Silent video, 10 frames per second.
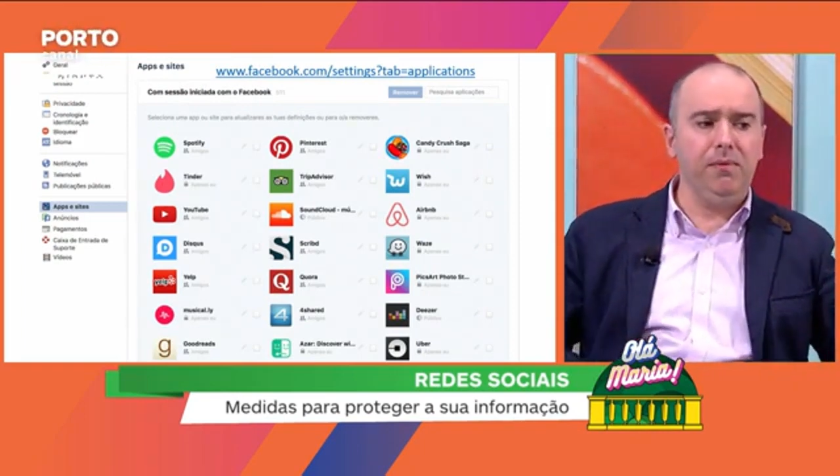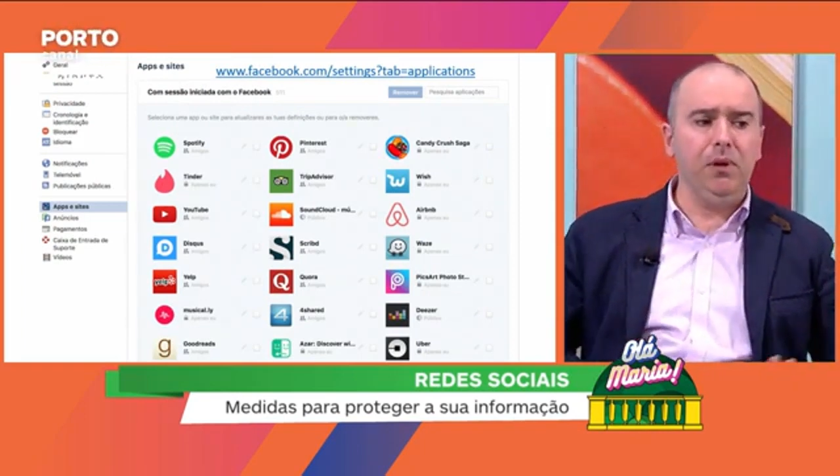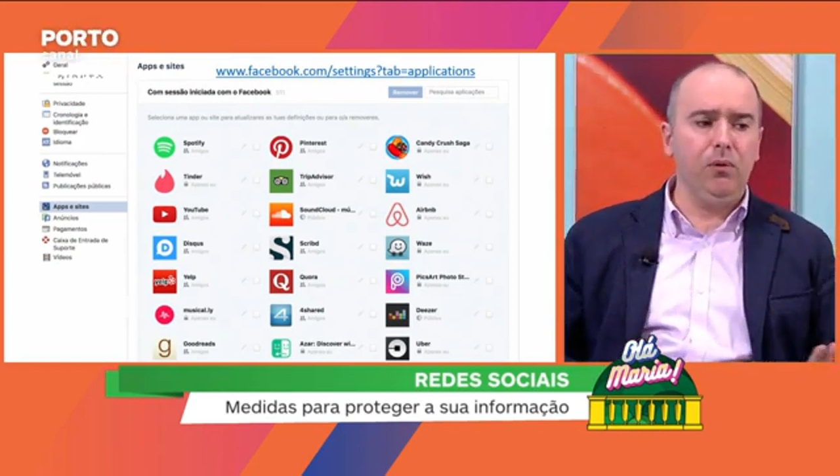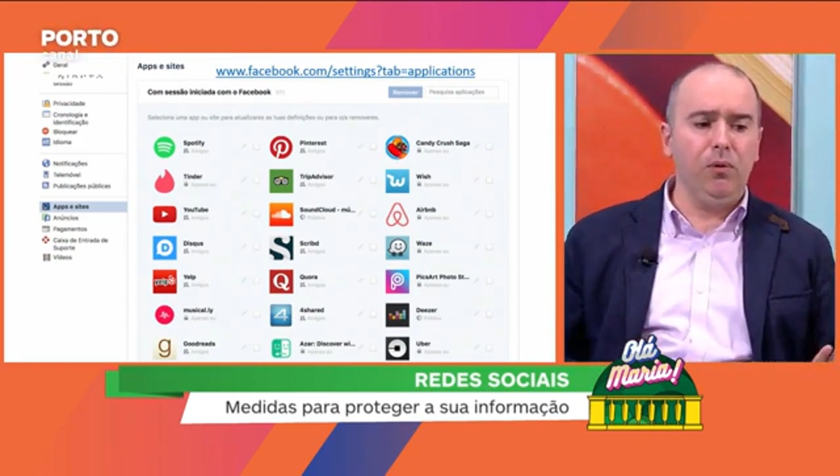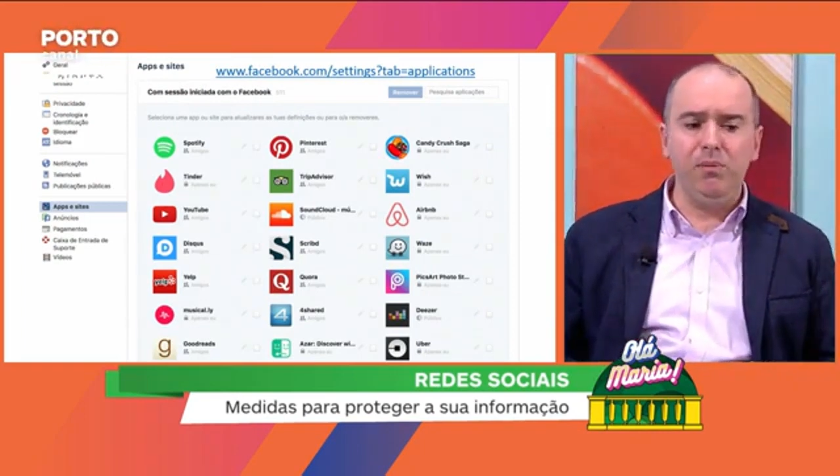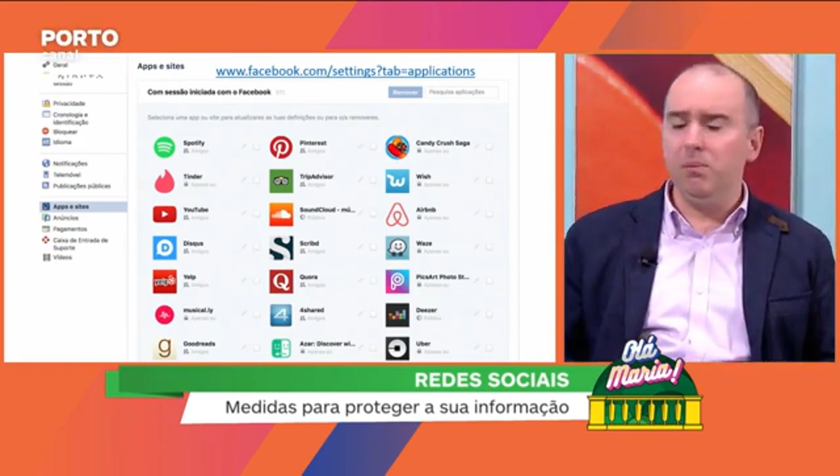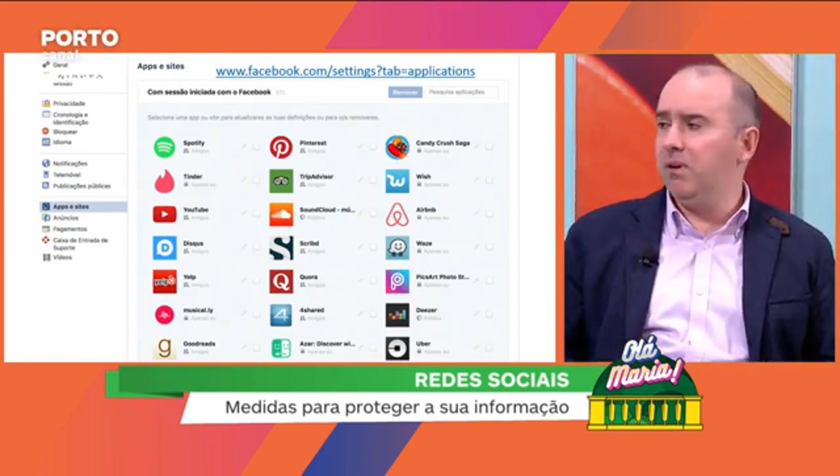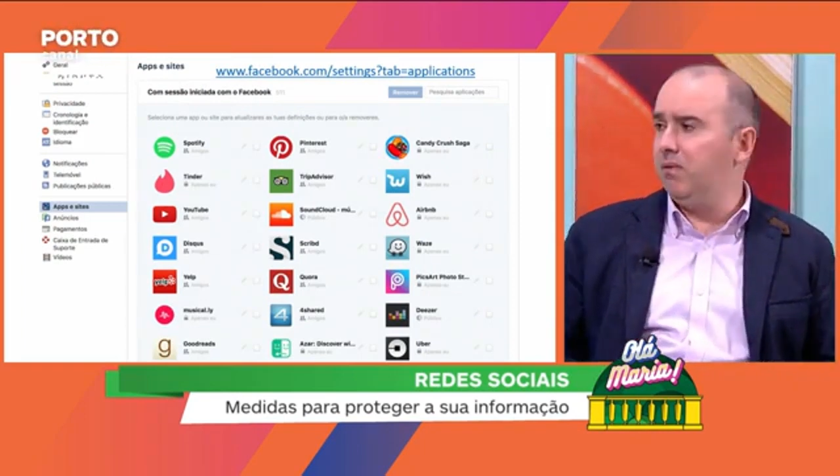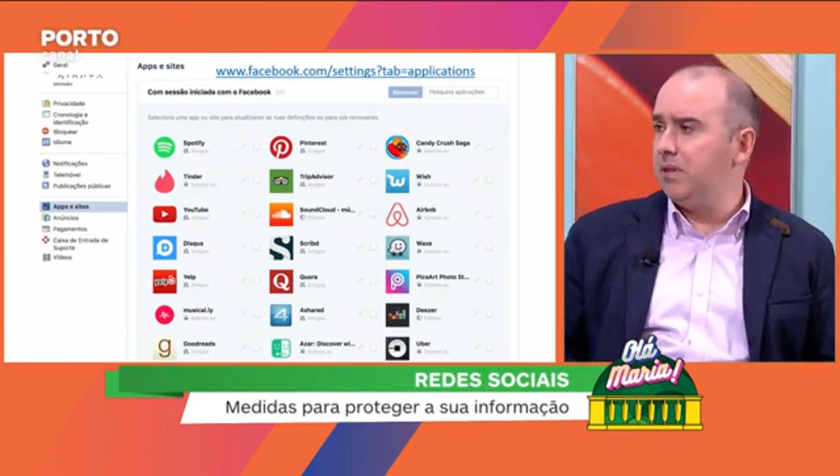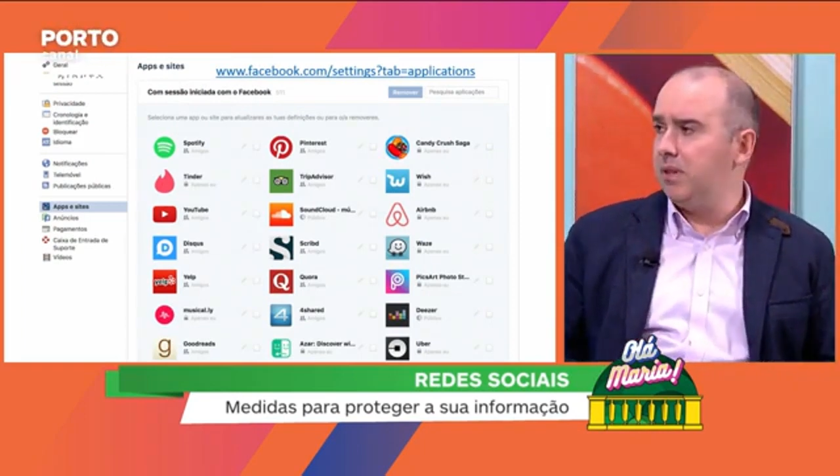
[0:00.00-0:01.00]
fico com a minha
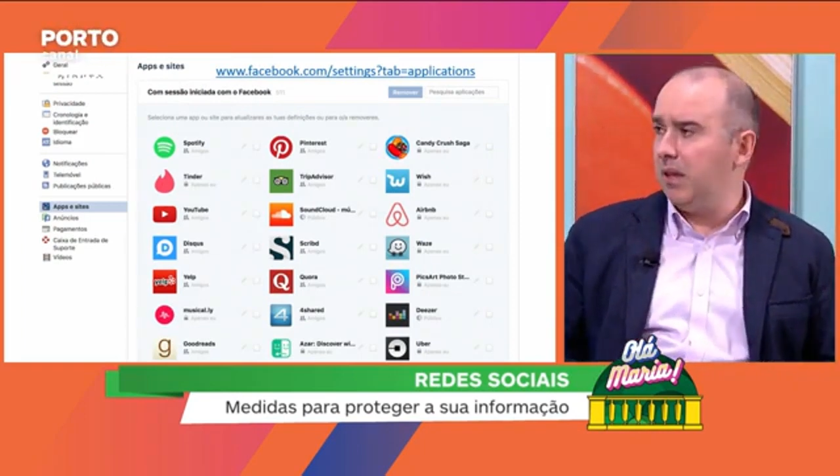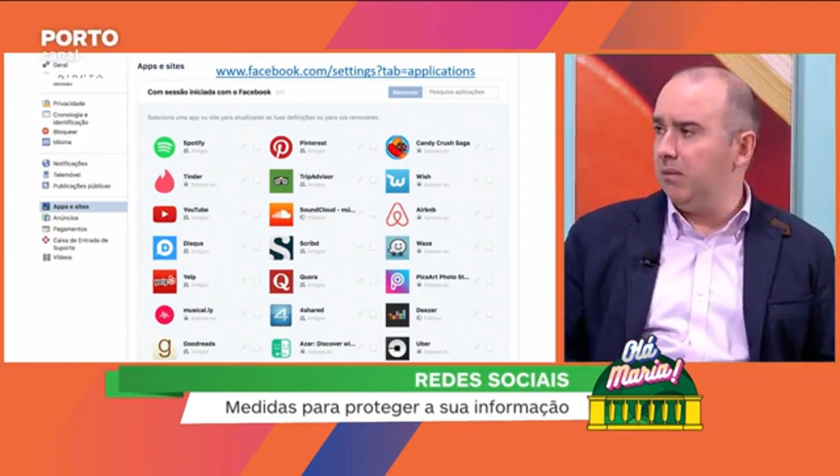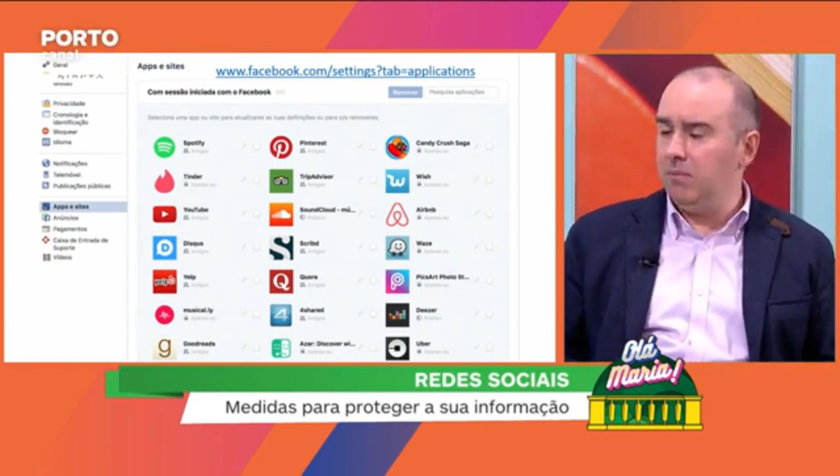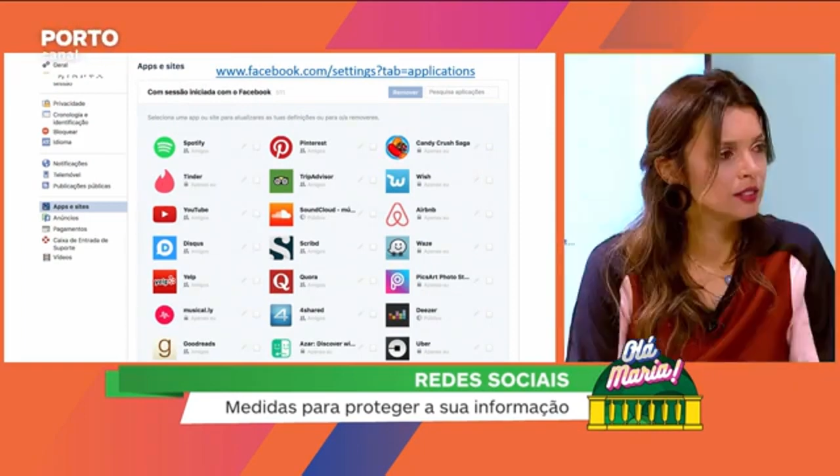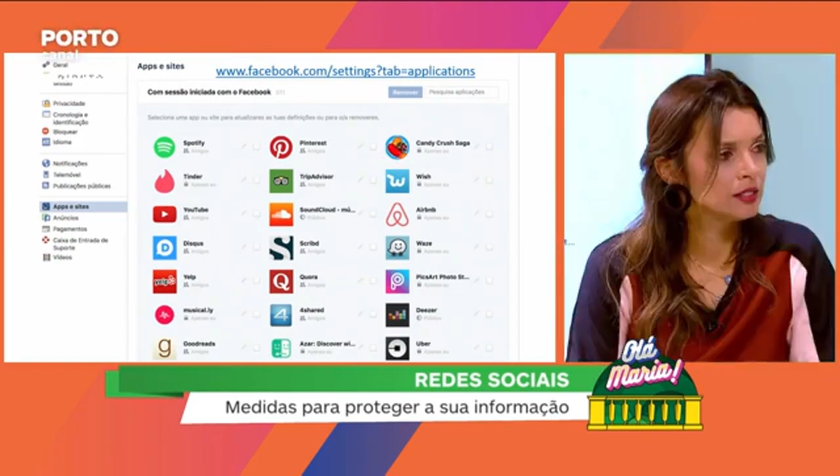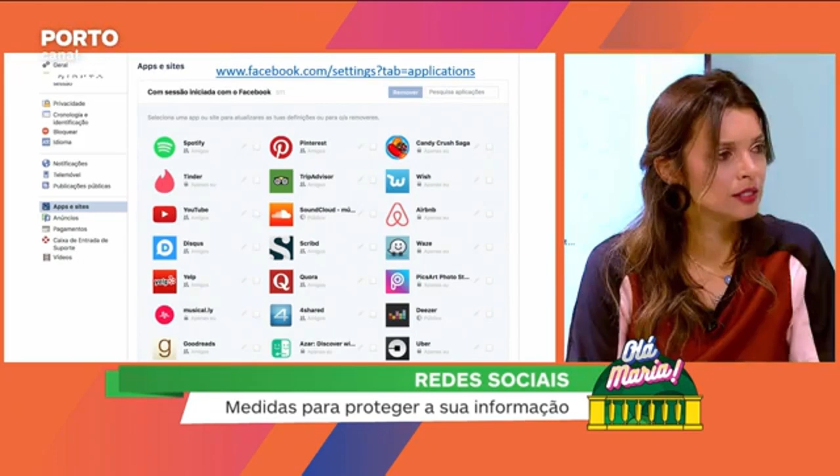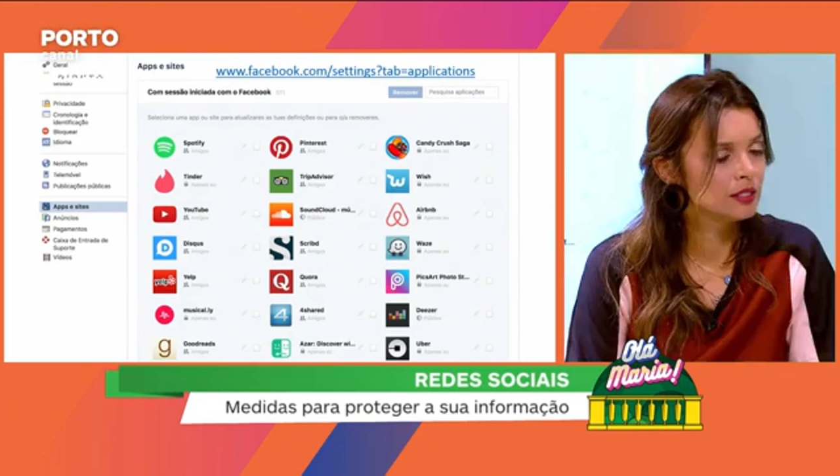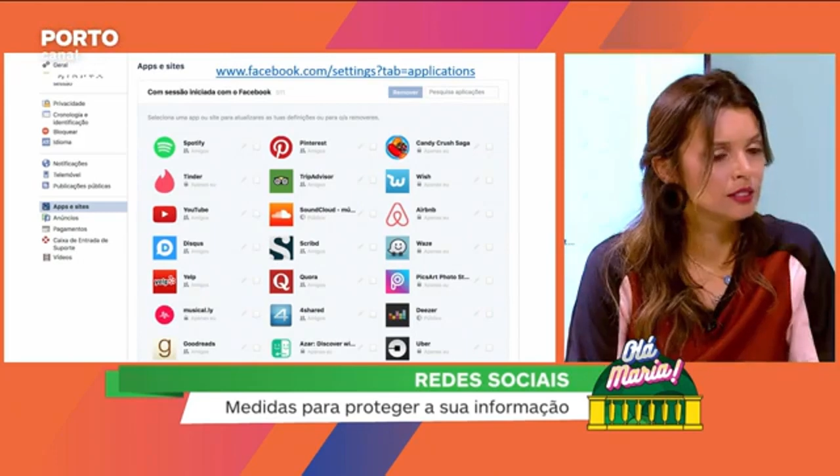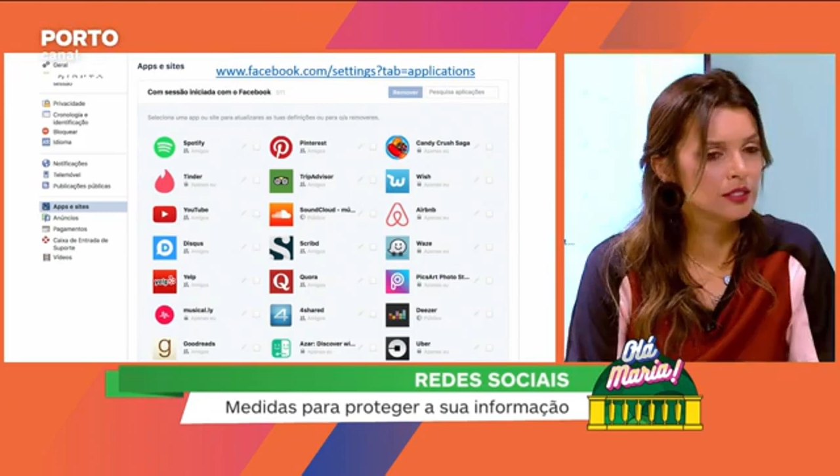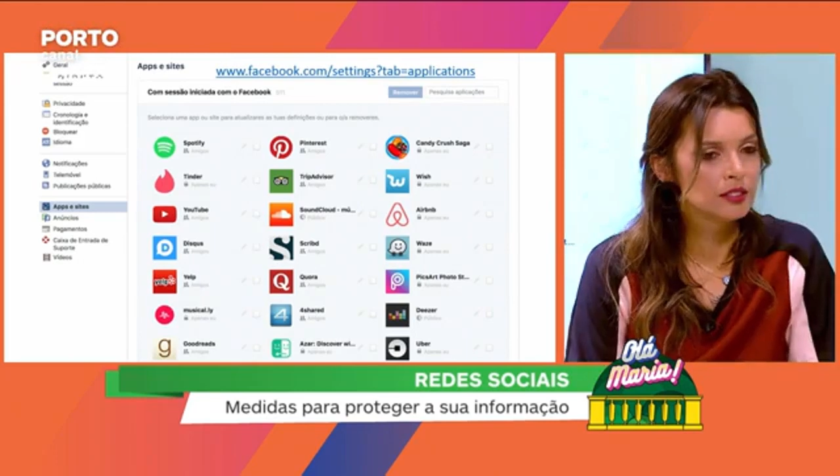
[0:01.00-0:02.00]
privacidade mais garantida,